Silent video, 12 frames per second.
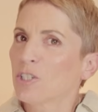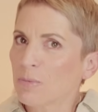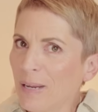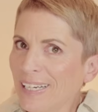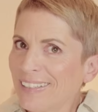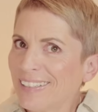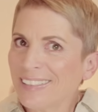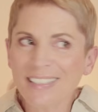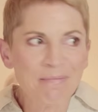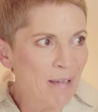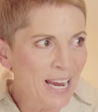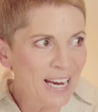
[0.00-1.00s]

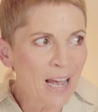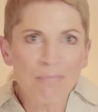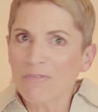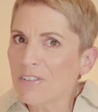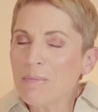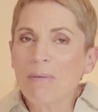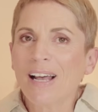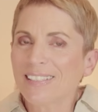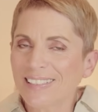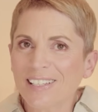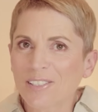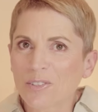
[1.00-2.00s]
Schminken, Make-up, wie
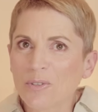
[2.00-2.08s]
passt das